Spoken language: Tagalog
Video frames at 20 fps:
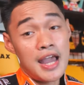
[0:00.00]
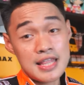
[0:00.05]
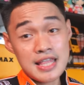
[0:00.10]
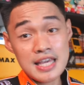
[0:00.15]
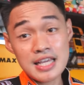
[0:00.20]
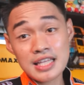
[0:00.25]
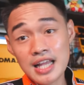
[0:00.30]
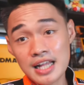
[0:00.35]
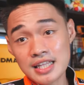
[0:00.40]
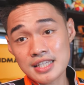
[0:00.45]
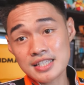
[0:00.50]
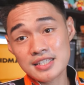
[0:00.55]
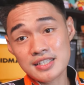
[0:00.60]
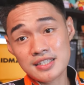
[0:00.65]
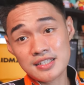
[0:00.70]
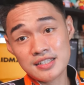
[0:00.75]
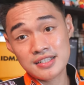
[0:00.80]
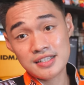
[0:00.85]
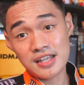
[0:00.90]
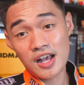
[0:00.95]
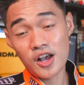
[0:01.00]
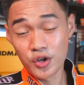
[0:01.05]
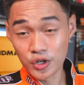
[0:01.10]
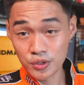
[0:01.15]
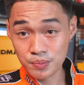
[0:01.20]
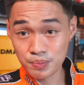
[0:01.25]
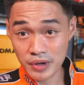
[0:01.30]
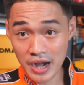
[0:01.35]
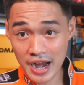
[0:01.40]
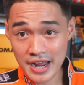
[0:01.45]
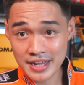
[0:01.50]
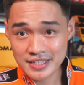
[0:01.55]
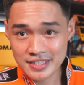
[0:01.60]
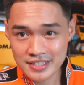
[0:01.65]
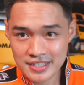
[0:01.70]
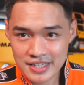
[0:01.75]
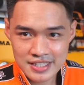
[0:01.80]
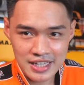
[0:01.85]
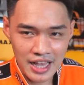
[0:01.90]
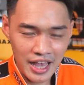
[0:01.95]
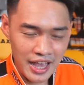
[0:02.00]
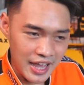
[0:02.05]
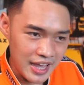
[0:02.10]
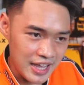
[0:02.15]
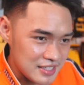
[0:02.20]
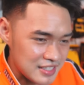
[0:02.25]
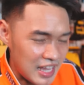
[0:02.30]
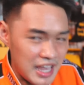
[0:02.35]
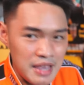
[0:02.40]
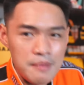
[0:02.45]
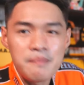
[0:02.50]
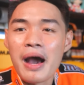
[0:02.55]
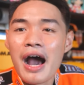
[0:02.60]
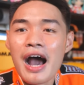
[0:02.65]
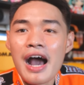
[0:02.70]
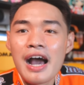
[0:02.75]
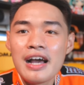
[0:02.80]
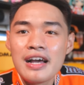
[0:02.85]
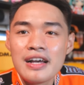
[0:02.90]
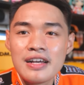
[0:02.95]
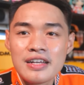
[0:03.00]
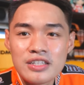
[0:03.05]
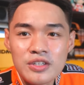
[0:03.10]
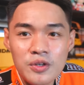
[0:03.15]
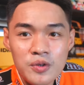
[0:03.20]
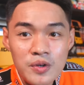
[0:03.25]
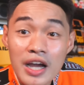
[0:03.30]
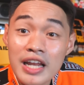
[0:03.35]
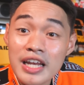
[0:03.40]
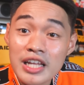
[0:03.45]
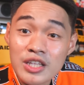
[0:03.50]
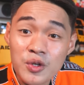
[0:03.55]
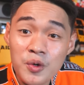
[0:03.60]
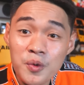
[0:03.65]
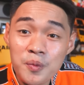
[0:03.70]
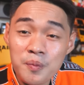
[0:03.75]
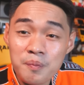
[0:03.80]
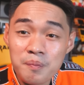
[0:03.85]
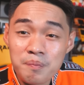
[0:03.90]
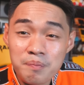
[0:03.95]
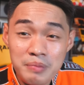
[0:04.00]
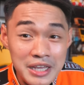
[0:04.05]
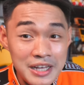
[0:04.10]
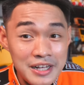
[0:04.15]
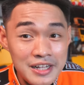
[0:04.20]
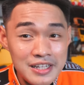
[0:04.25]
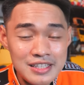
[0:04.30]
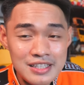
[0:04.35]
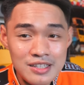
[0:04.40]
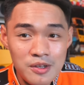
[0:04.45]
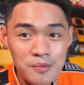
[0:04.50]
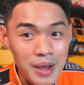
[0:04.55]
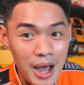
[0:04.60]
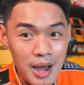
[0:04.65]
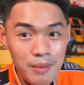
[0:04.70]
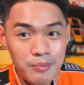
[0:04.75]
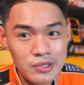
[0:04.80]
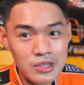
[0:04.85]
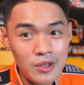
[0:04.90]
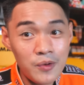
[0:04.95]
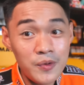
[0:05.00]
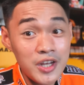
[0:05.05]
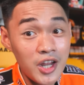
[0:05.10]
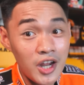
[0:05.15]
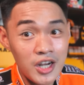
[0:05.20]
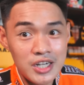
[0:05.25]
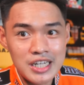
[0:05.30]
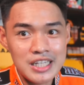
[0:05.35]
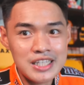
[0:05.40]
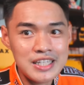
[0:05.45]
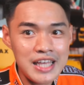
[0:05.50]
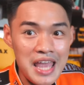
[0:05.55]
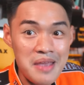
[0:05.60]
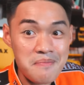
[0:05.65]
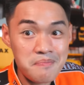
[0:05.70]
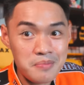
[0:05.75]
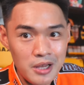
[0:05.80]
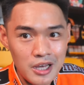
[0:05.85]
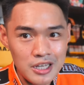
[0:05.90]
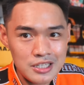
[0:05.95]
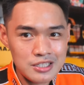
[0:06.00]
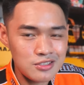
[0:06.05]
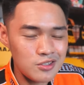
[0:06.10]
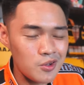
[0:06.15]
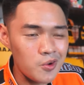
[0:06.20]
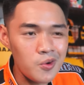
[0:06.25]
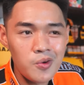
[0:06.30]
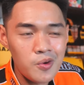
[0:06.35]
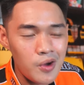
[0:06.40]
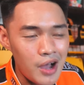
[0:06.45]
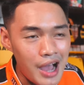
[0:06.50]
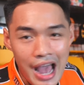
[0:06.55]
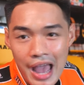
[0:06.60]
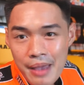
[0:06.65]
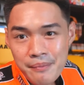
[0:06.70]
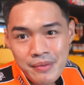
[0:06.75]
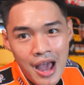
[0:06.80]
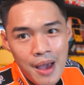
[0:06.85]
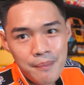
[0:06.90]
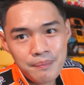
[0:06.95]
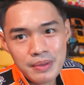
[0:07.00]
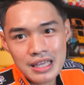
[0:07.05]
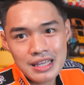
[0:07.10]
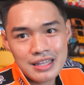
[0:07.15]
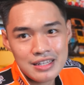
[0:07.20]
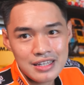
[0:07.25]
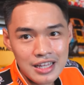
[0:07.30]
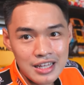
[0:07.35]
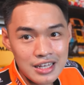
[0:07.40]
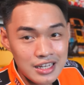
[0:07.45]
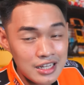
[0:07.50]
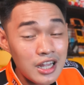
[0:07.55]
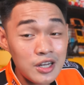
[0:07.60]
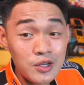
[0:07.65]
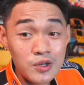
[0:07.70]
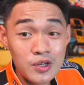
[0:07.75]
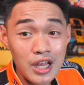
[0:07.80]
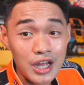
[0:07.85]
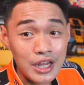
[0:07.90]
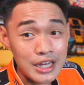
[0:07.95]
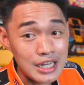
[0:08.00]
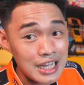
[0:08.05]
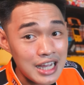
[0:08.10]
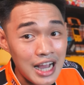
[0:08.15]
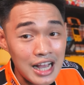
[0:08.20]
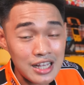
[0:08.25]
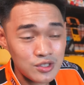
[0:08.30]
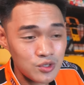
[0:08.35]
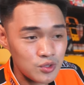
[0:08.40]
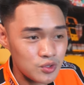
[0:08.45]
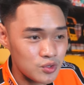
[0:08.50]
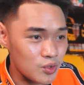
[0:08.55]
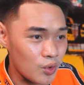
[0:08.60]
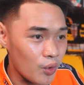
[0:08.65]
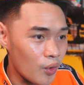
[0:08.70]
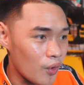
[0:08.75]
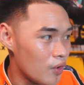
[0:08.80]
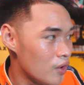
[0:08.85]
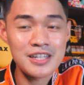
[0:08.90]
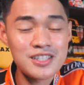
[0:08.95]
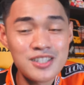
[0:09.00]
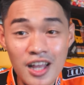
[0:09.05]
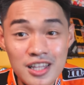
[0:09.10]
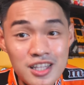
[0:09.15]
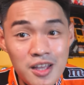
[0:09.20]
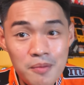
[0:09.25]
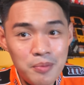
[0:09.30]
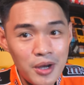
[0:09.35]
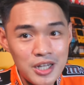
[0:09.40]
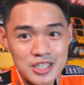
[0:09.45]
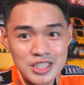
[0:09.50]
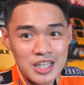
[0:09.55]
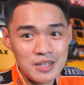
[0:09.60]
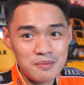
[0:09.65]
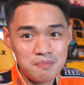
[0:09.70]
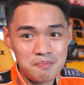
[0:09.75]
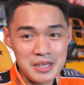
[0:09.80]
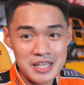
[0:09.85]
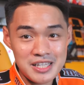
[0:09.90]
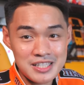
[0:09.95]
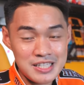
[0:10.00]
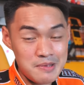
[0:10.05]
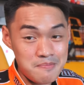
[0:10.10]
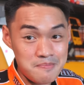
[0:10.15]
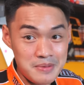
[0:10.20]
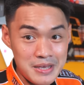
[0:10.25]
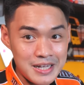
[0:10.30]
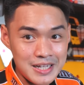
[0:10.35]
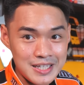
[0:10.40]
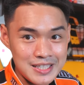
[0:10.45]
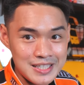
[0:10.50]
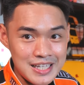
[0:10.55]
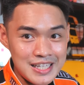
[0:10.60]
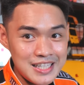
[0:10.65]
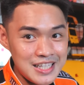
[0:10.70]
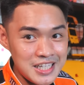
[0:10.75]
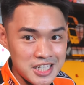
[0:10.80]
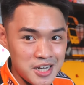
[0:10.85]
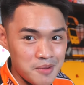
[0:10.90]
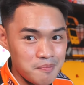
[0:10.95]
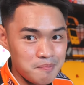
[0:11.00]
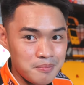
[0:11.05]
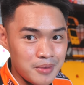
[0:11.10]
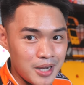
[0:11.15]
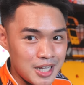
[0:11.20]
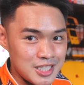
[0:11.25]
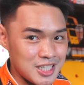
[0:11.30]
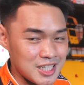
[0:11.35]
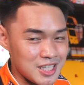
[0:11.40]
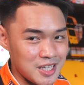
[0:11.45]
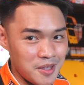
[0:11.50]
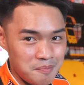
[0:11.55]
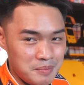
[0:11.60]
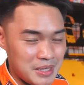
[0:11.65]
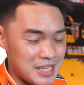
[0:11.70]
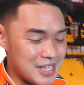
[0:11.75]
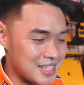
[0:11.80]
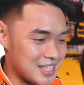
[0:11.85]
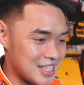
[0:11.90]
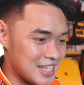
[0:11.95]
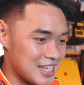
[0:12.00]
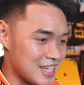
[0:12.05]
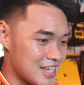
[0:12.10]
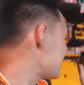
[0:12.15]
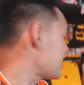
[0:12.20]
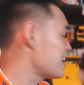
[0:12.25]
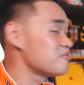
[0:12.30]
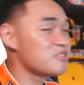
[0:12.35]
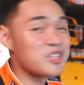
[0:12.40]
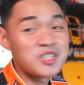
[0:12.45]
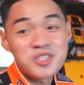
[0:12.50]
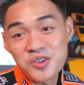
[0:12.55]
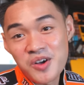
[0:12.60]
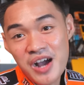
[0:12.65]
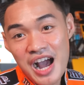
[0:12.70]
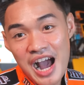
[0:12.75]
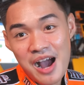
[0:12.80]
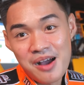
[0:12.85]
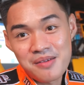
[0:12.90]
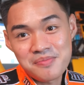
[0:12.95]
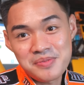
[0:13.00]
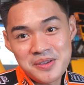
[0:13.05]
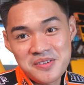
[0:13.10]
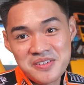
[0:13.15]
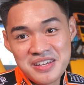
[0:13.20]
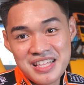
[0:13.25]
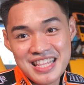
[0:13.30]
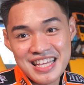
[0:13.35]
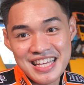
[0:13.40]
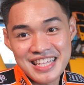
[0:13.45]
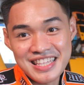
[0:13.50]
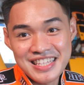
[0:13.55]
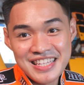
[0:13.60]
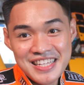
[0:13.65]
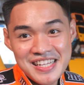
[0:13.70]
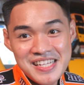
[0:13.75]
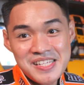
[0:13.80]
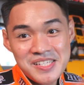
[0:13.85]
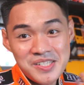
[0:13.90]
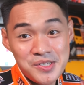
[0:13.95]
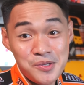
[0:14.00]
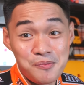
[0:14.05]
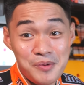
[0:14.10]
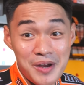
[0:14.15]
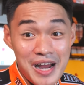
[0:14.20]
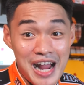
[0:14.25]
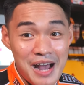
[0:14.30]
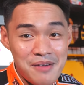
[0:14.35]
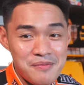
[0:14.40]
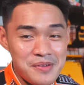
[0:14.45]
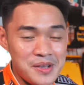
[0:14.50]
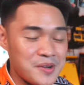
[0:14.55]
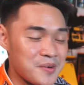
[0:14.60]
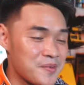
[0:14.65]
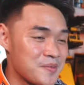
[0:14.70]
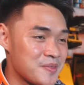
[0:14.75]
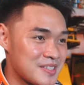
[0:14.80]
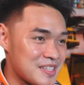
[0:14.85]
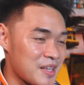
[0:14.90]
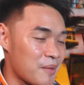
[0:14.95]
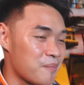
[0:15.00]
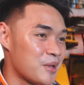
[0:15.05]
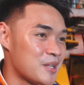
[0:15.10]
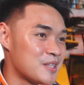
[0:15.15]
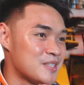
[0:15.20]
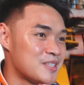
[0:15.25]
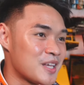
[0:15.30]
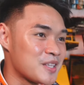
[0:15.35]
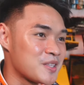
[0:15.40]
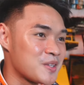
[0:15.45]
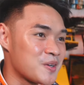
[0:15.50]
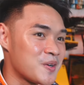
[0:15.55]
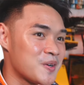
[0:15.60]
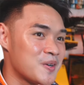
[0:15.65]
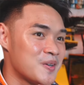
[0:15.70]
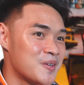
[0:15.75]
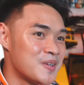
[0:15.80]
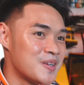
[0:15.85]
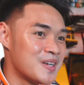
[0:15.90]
I think that's a good price kasi sa iba, yung ganitong build, umaabot ng 100k plus. So, I'm happy na ganun lang yung nagastos ko. It's not a budget PC build. Hindi siya budget na PC. And I'm just so happy with it. Super happy ko sa build na to.